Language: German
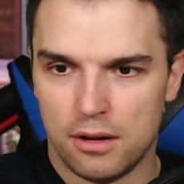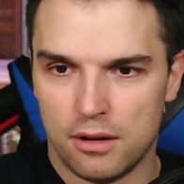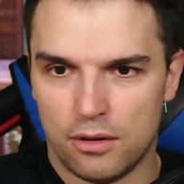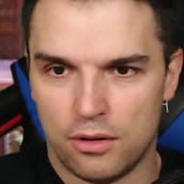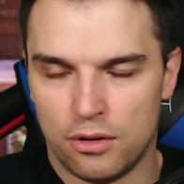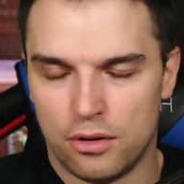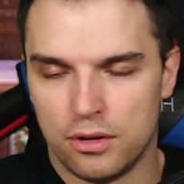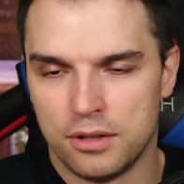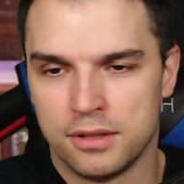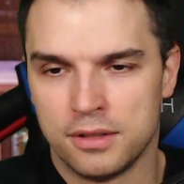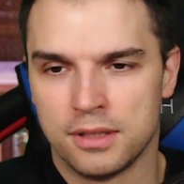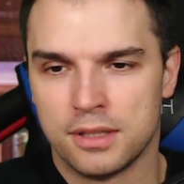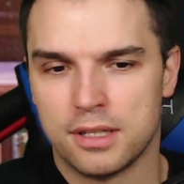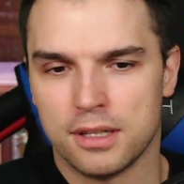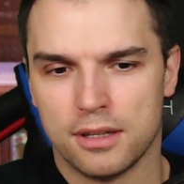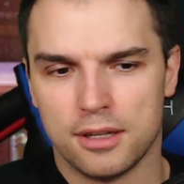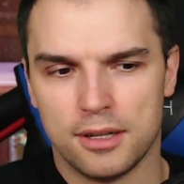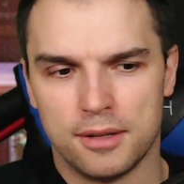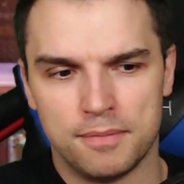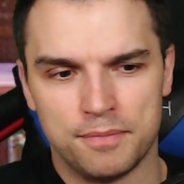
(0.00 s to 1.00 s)
Und
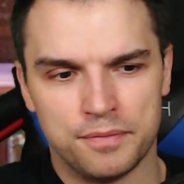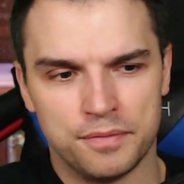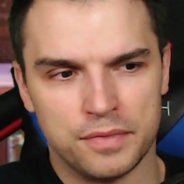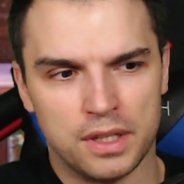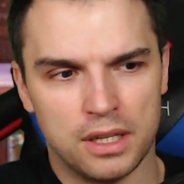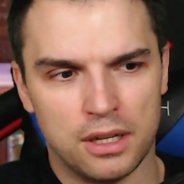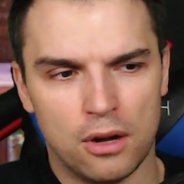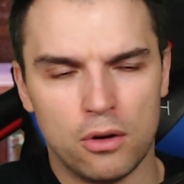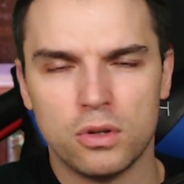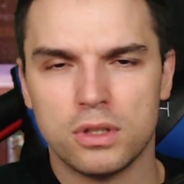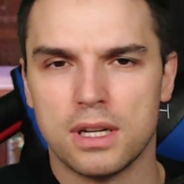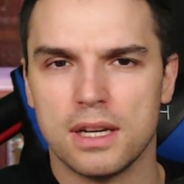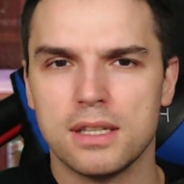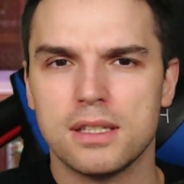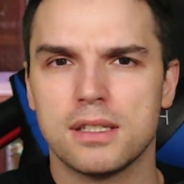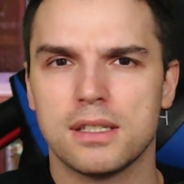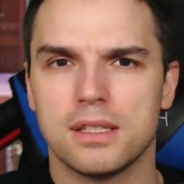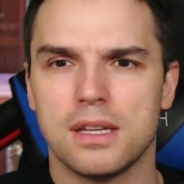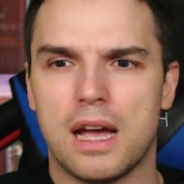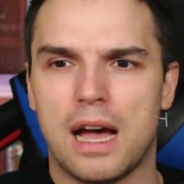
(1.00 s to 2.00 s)
ähm, genau
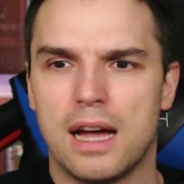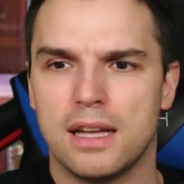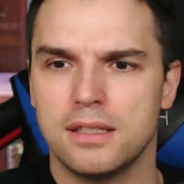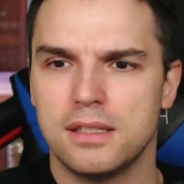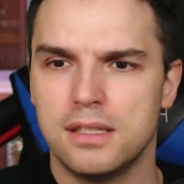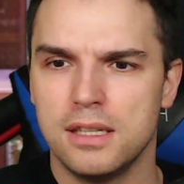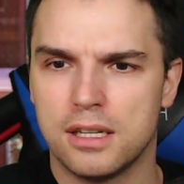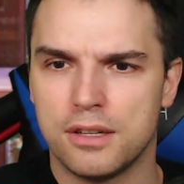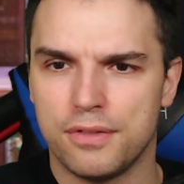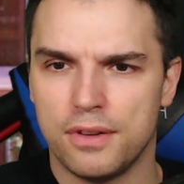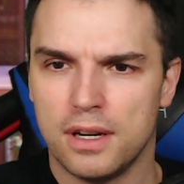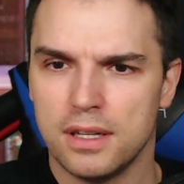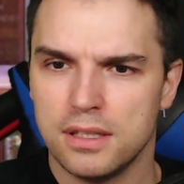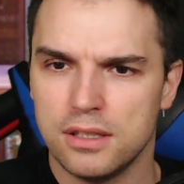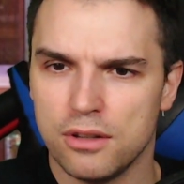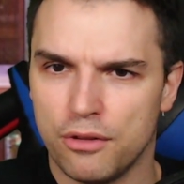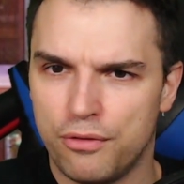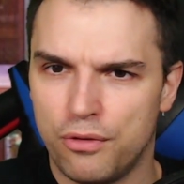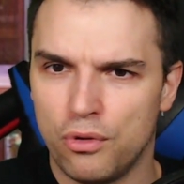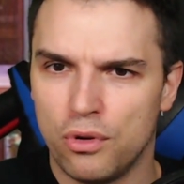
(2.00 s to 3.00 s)
das hat sie
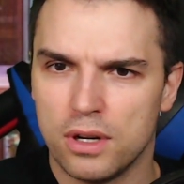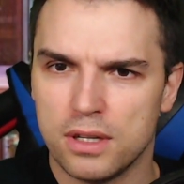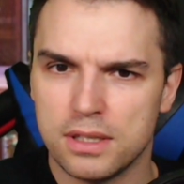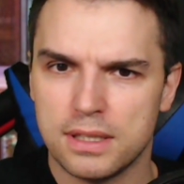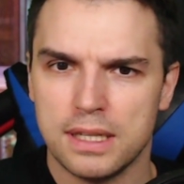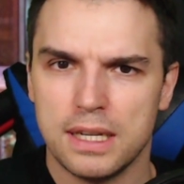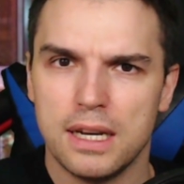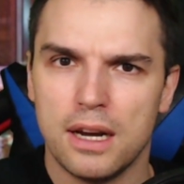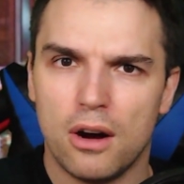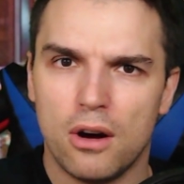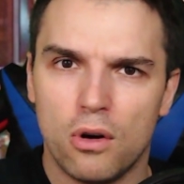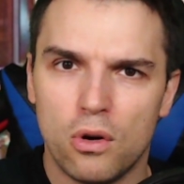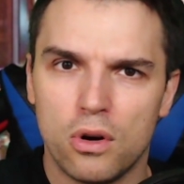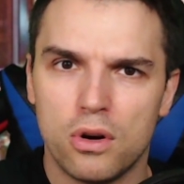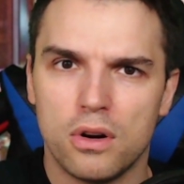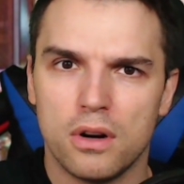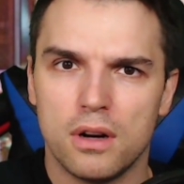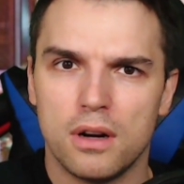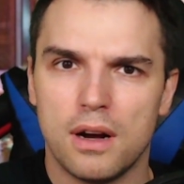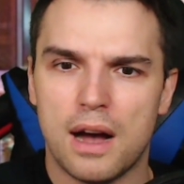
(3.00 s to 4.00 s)
quasi auf hoher See auch
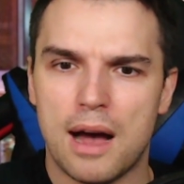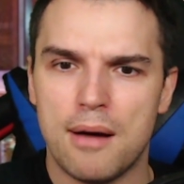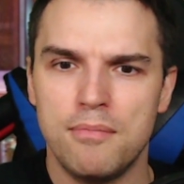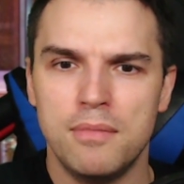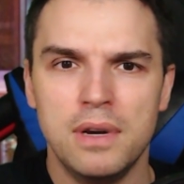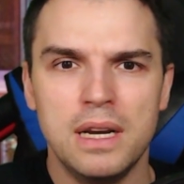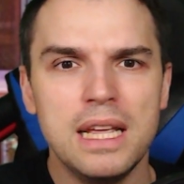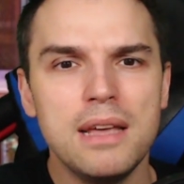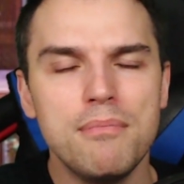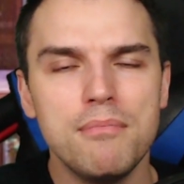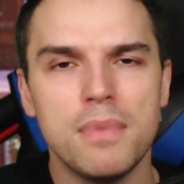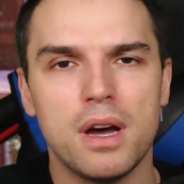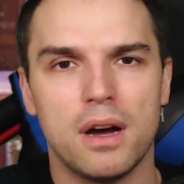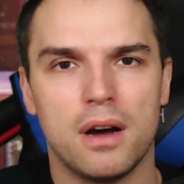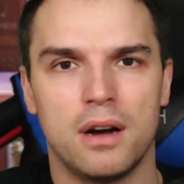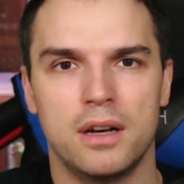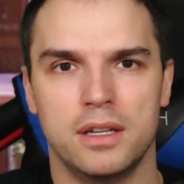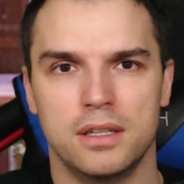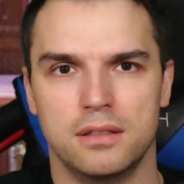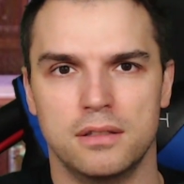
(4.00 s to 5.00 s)
am Leben
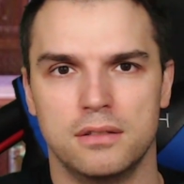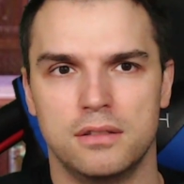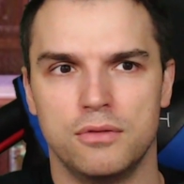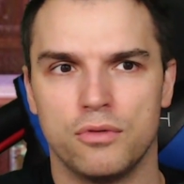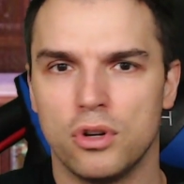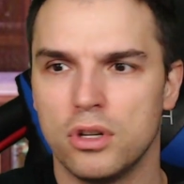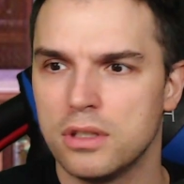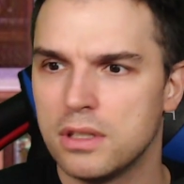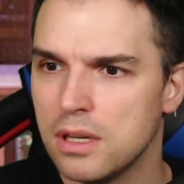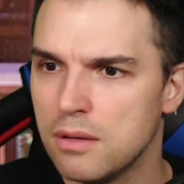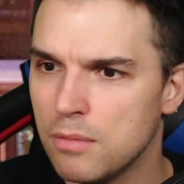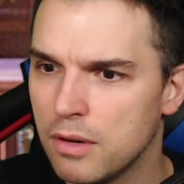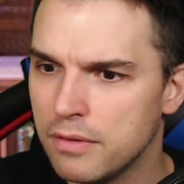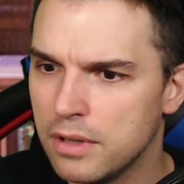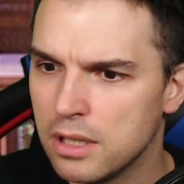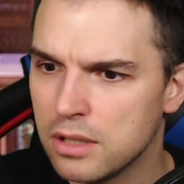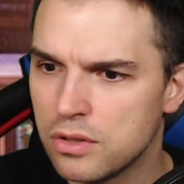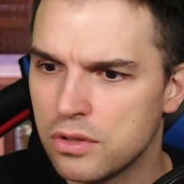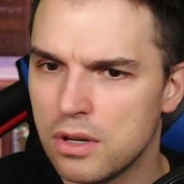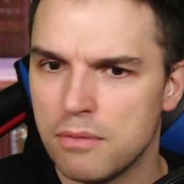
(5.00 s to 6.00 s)
erhalten. Sie wollte immer
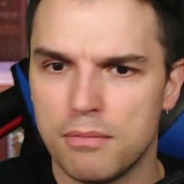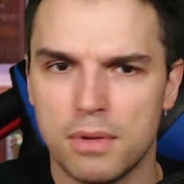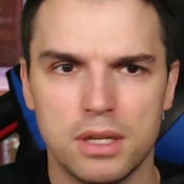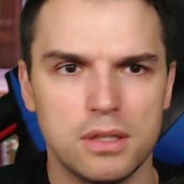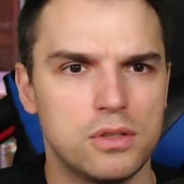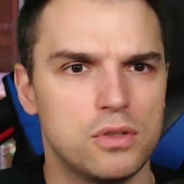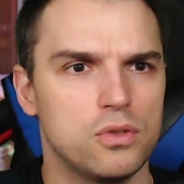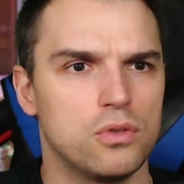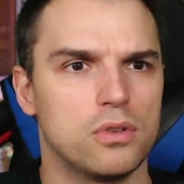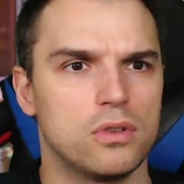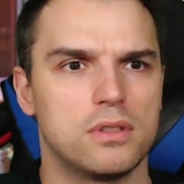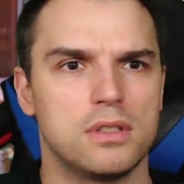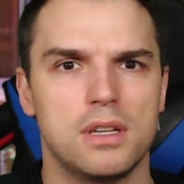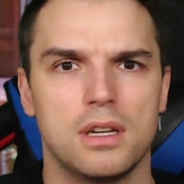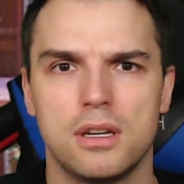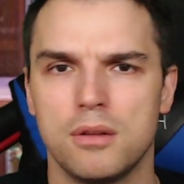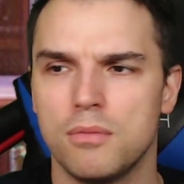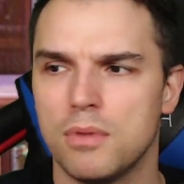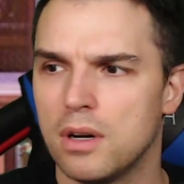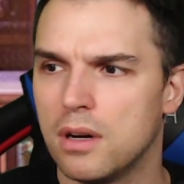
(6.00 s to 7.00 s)
wieder zu ihrem Mann zurück, sie
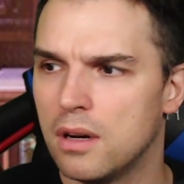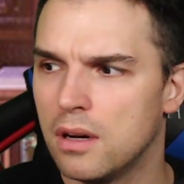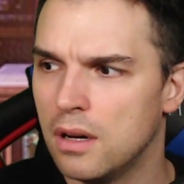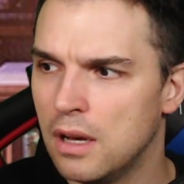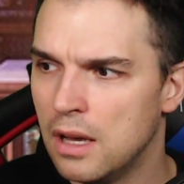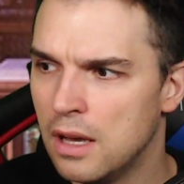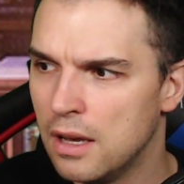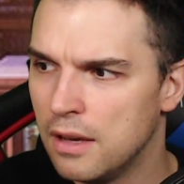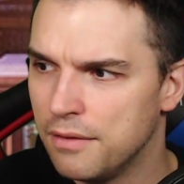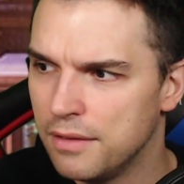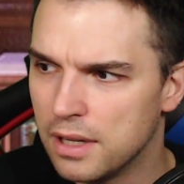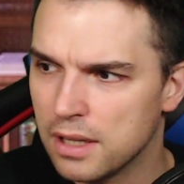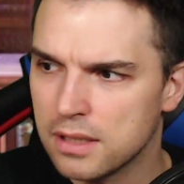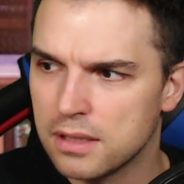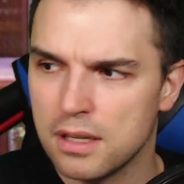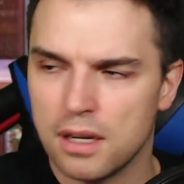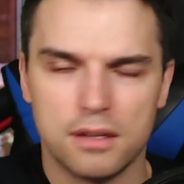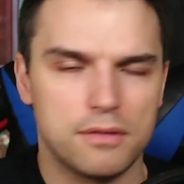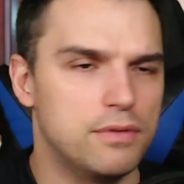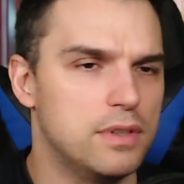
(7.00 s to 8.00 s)
hat immer wieder
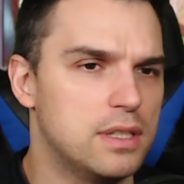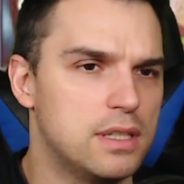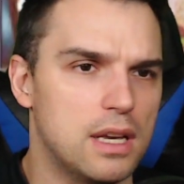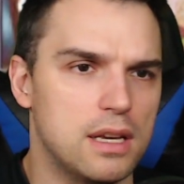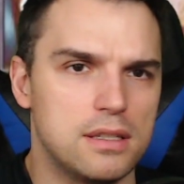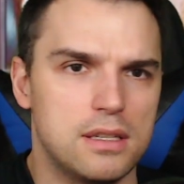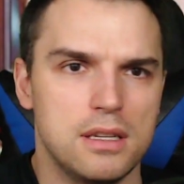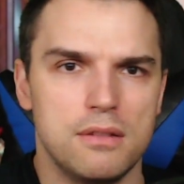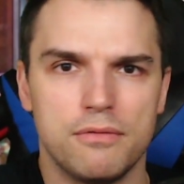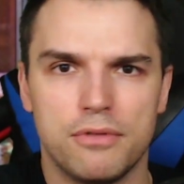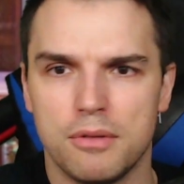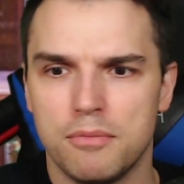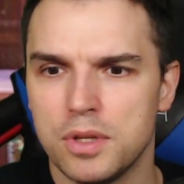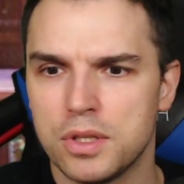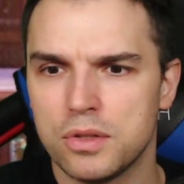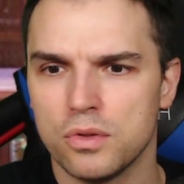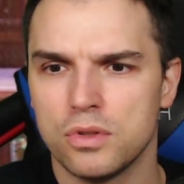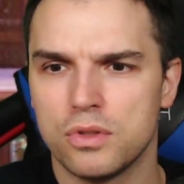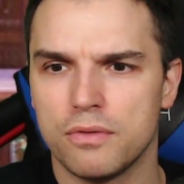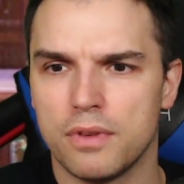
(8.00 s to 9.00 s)
gesagt, wie sehr sie ihn
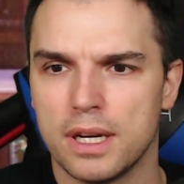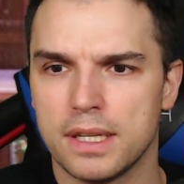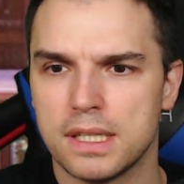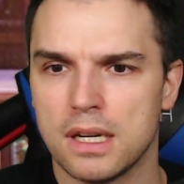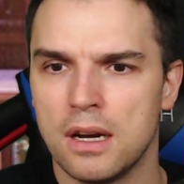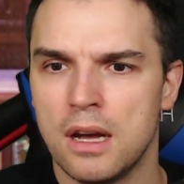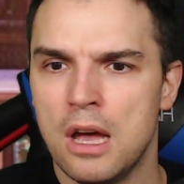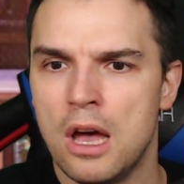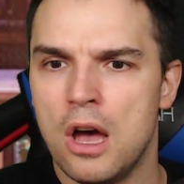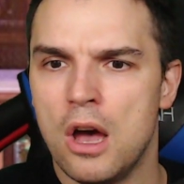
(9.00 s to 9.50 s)
vermisst und so weiter.